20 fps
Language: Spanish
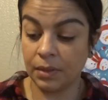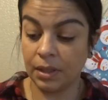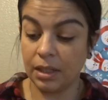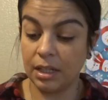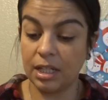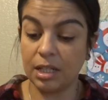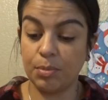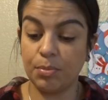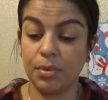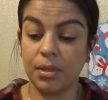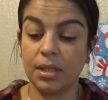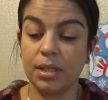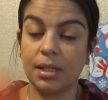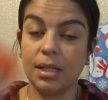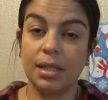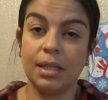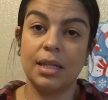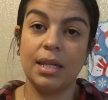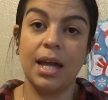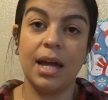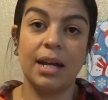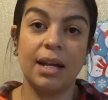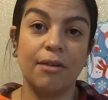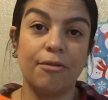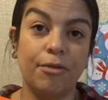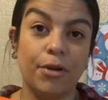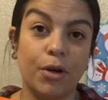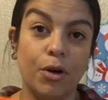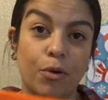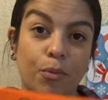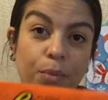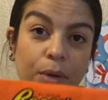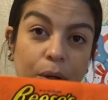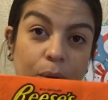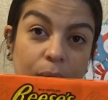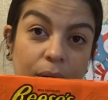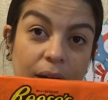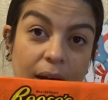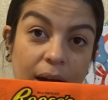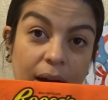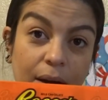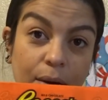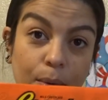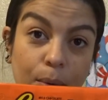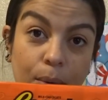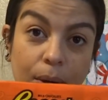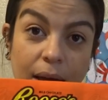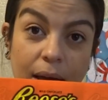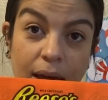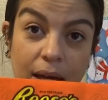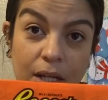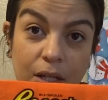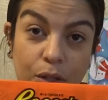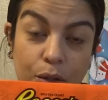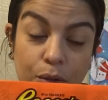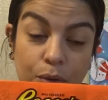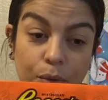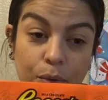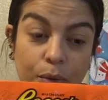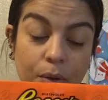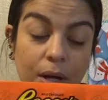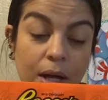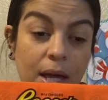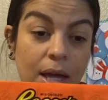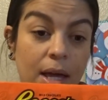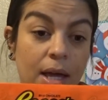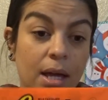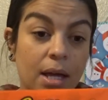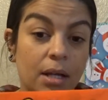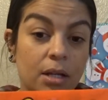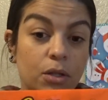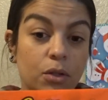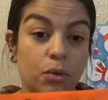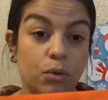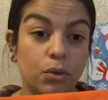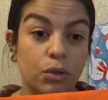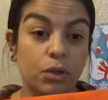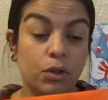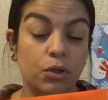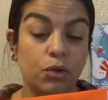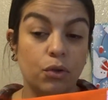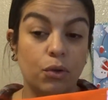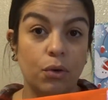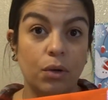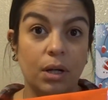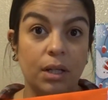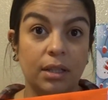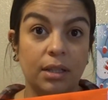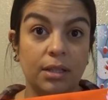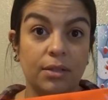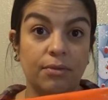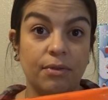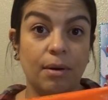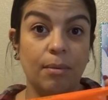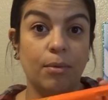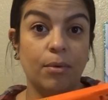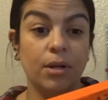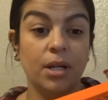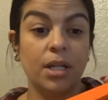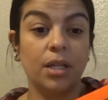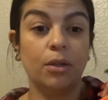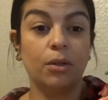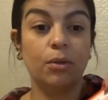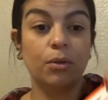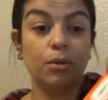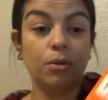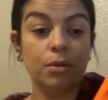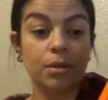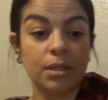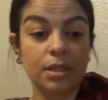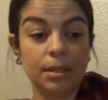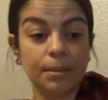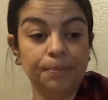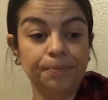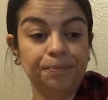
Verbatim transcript: Después Tatiana fue conmigo y agarró esto sus chocolates favoritos.